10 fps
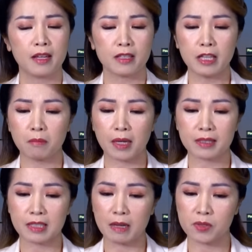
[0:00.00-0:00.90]
Nhưng mà
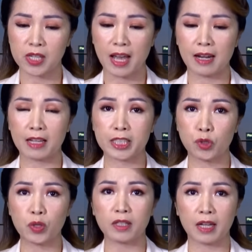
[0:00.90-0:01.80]
xem ra là cái
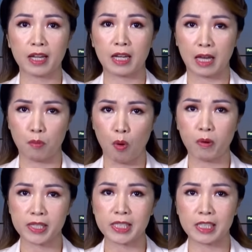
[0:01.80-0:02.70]
chuyện này là một
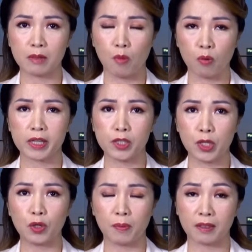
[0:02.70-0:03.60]
cái chỉ, một cái
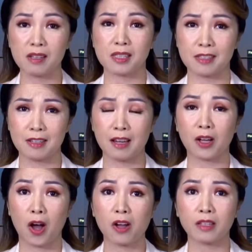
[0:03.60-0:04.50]
điều mà thực là
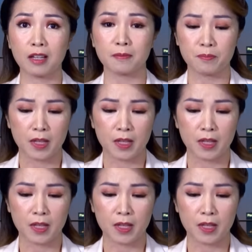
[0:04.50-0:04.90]
có thật.